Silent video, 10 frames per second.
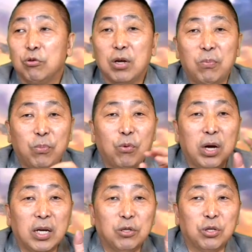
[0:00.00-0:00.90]
虽然不
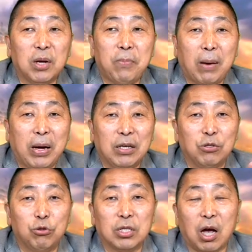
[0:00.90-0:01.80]
会呢去跟爸爸
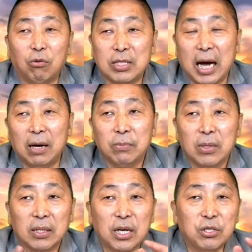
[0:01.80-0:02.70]
呢去吵架，
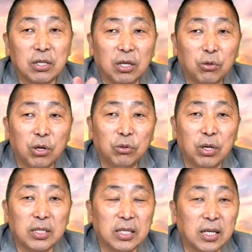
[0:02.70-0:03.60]
但是呢对于
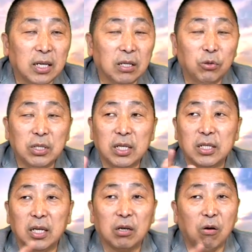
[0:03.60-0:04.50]
对这些的对这
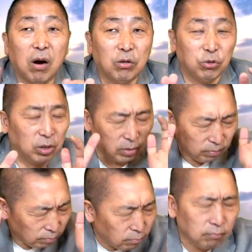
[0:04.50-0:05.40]
些的口号，觉得
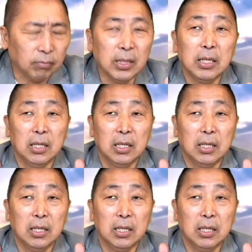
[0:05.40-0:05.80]
嗯。